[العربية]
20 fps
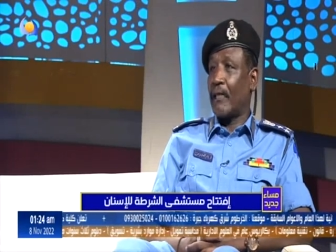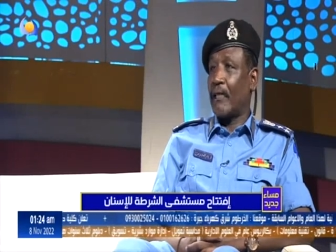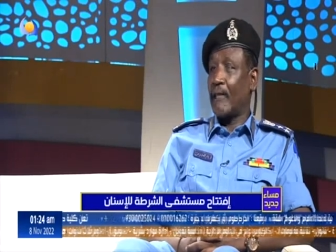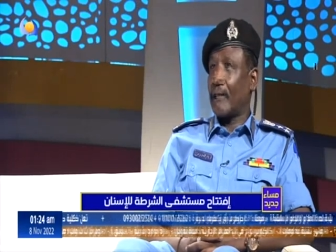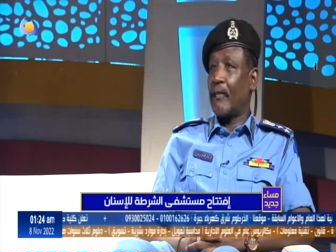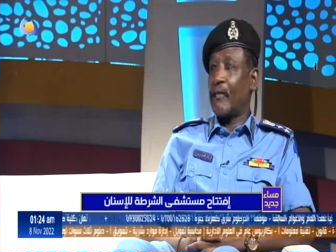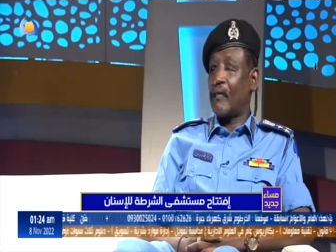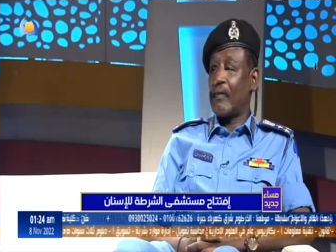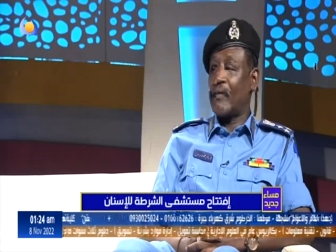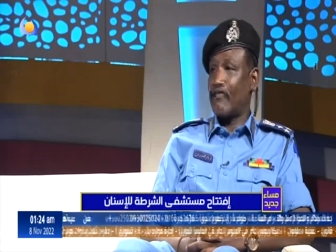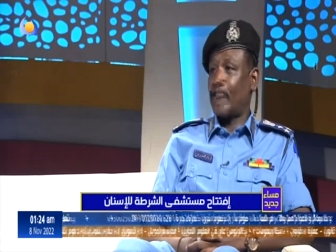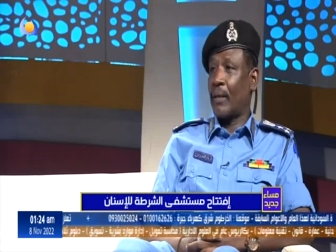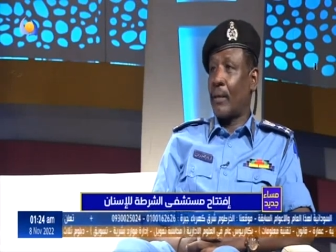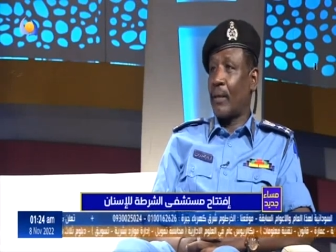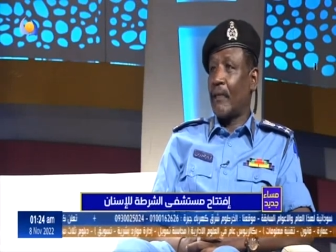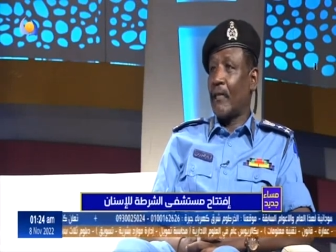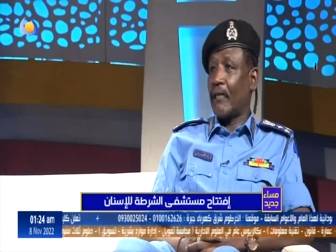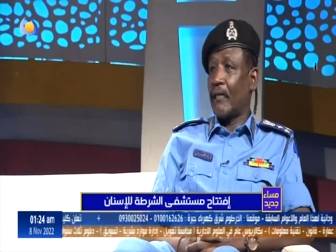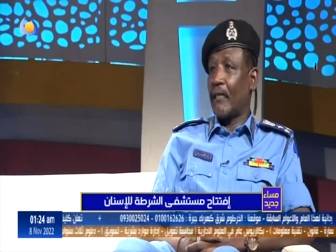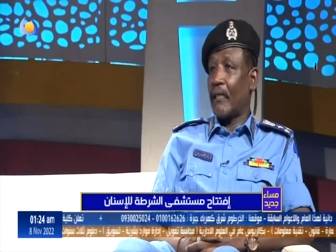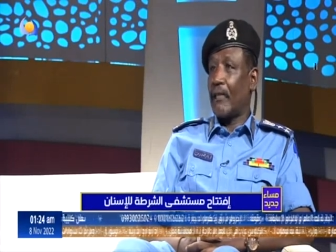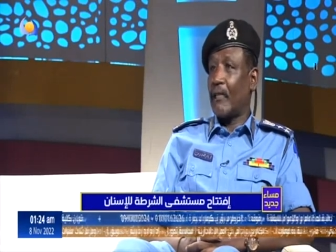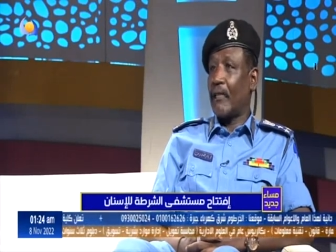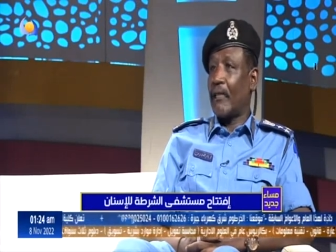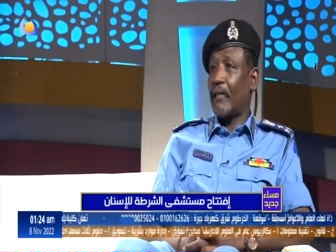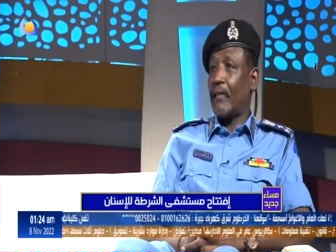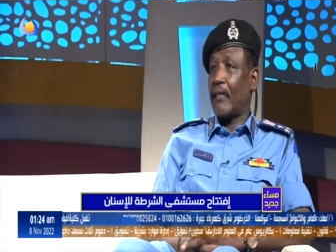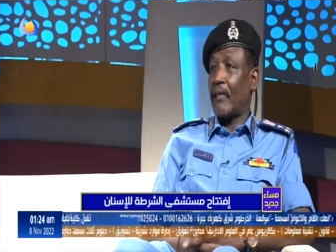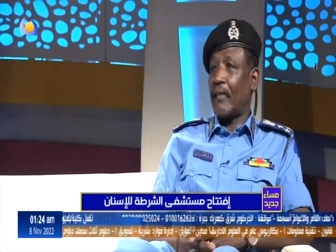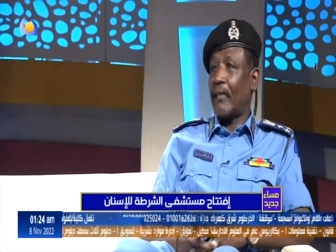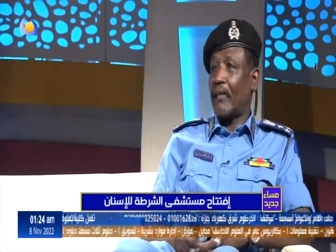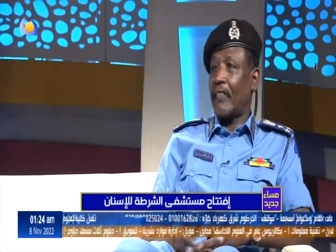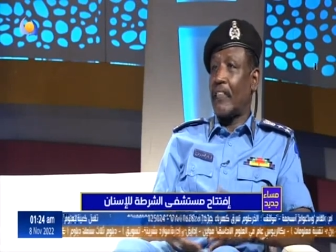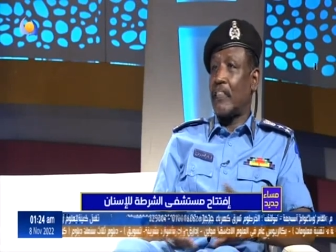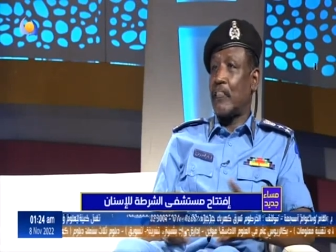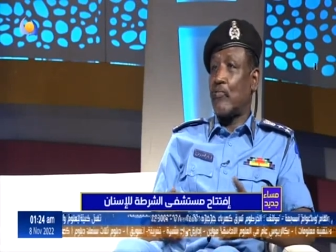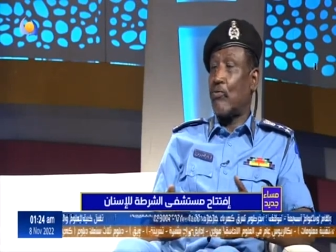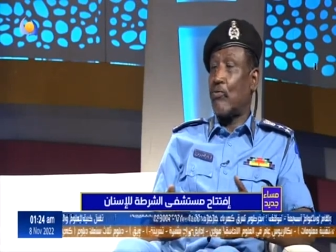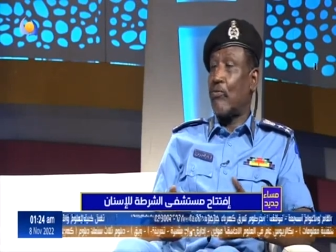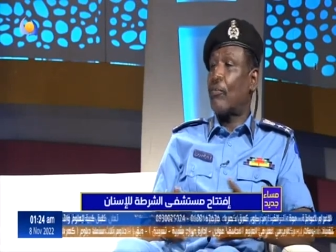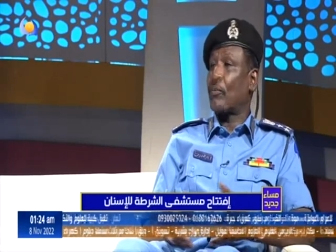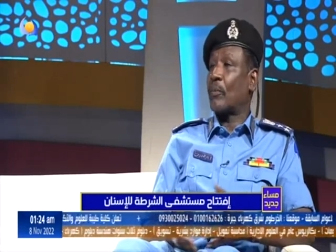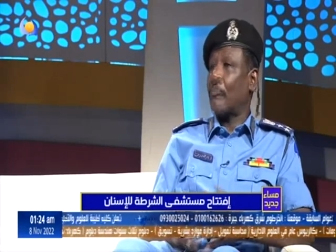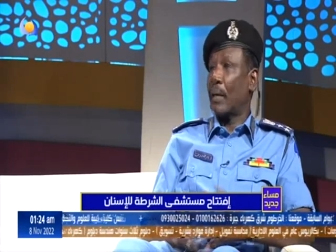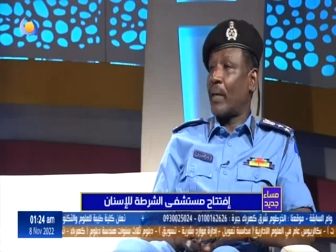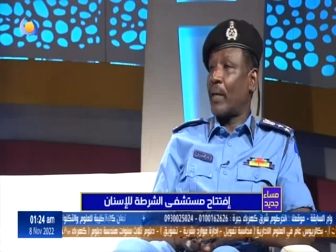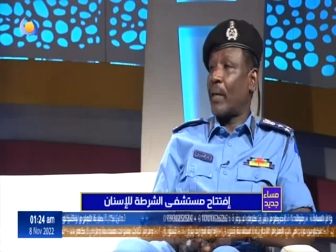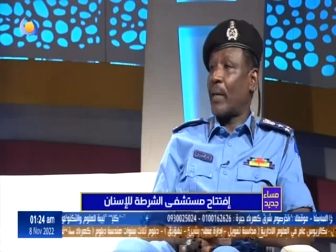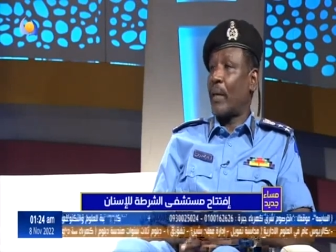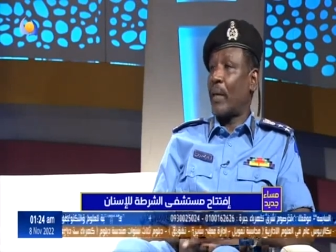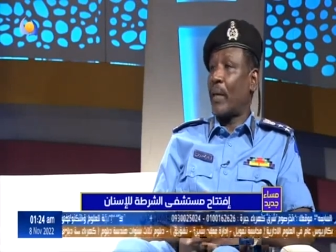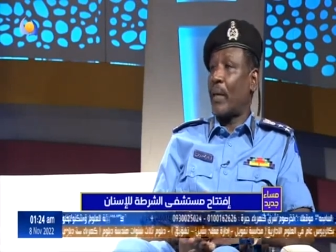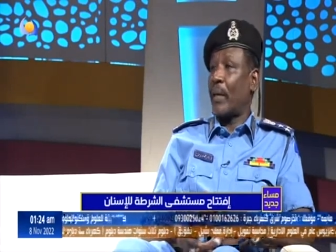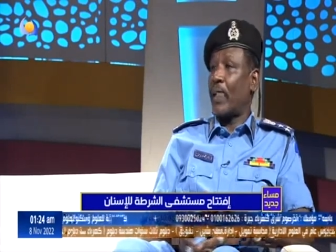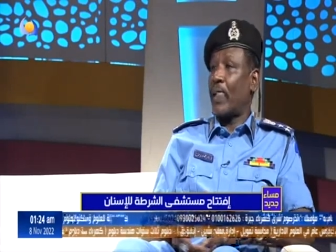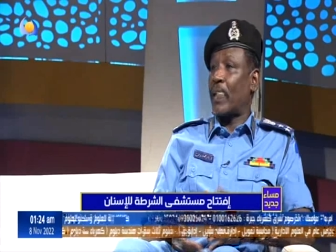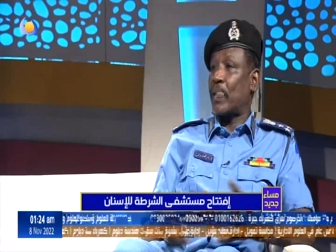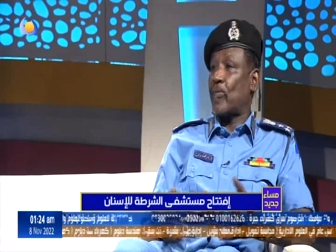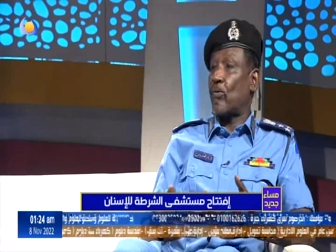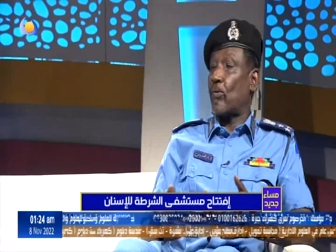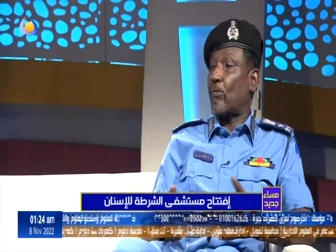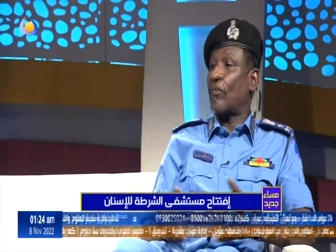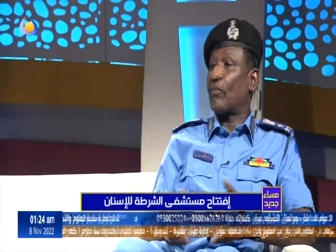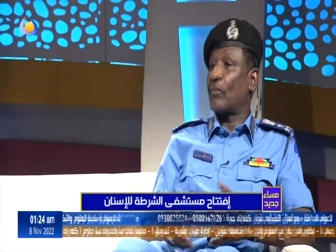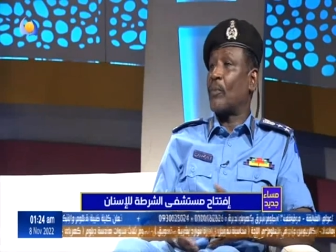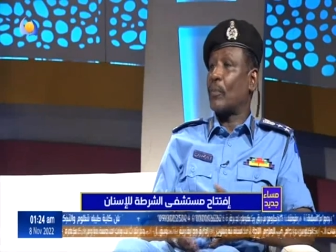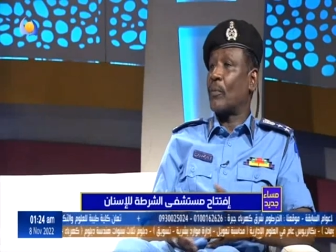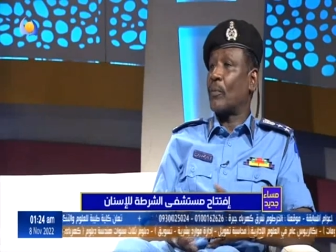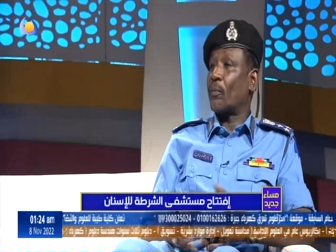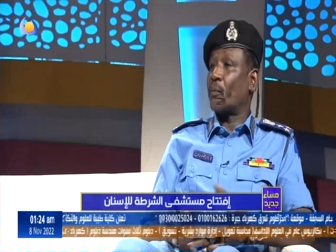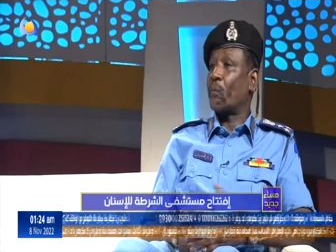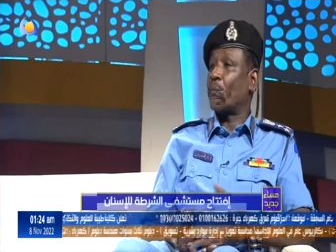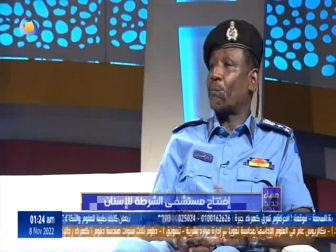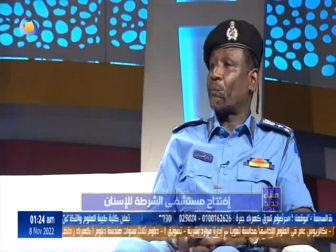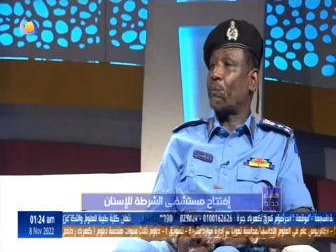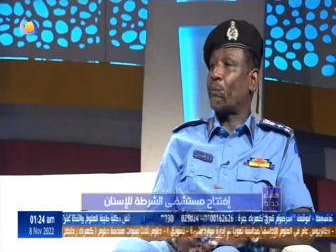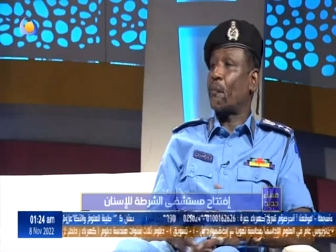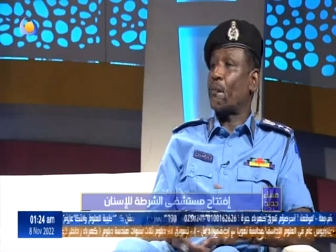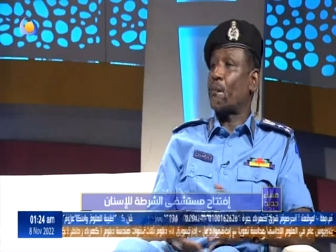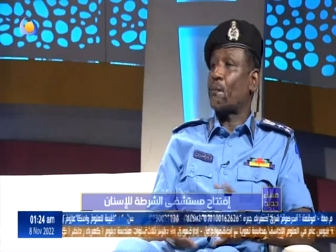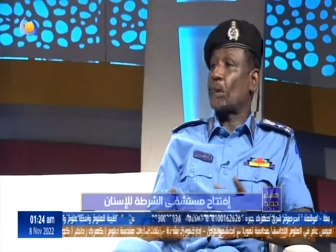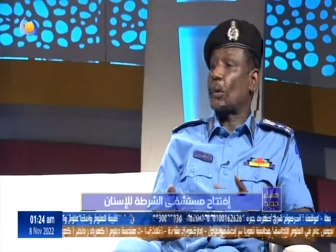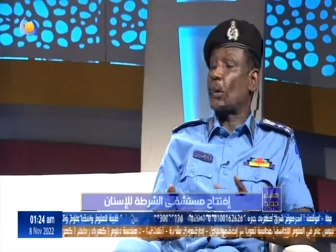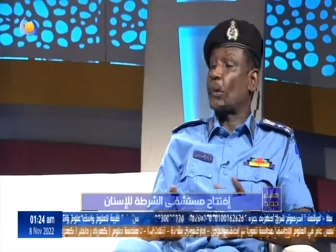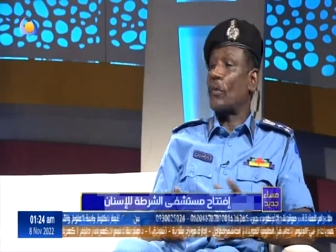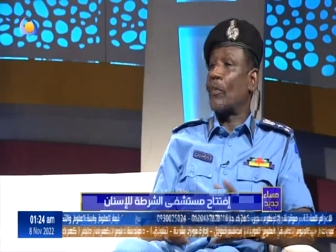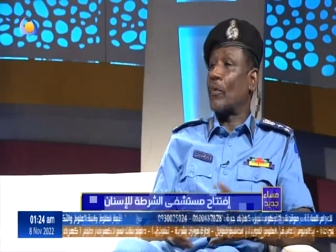ولا يفوتني يعني اتوج هذا الشكر الشكر